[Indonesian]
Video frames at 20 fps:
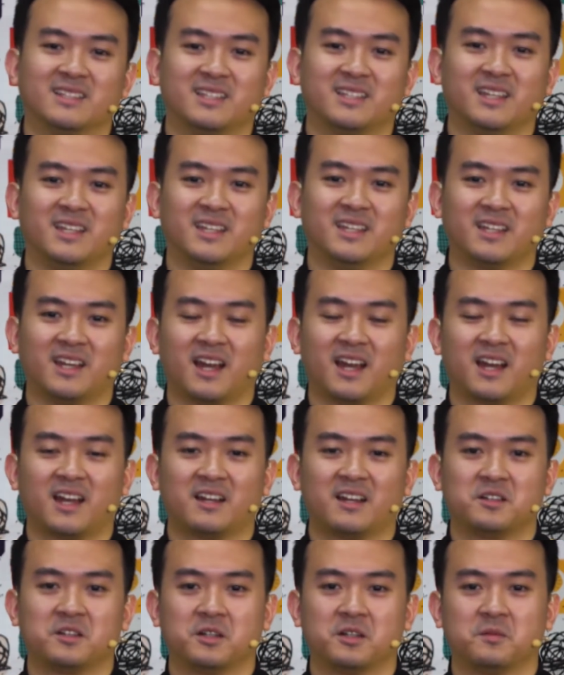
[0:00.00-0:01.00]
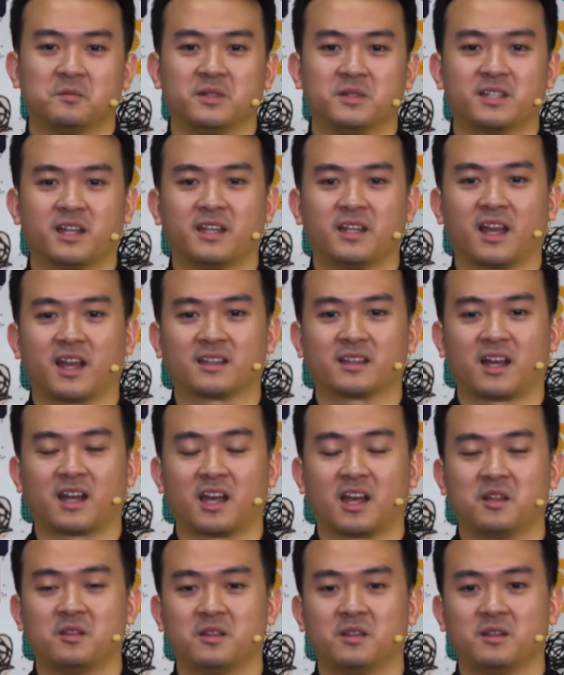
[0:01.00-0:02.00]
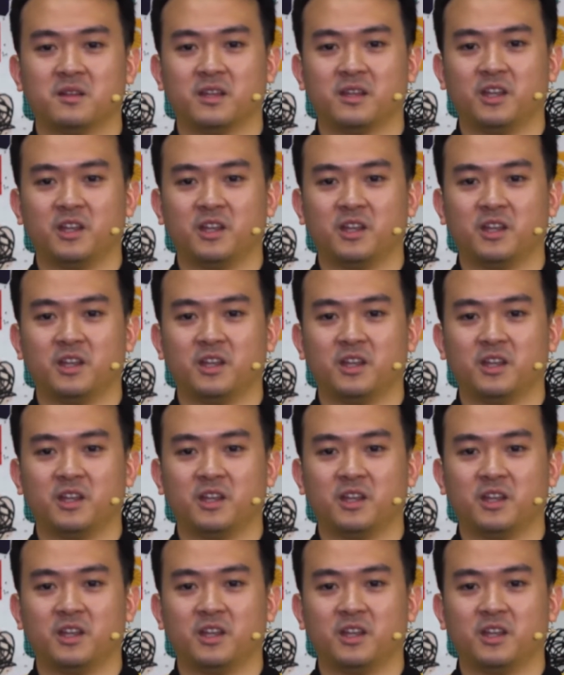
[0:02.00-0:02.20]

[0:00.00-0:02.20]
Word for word: Sehingga bisa dikatakan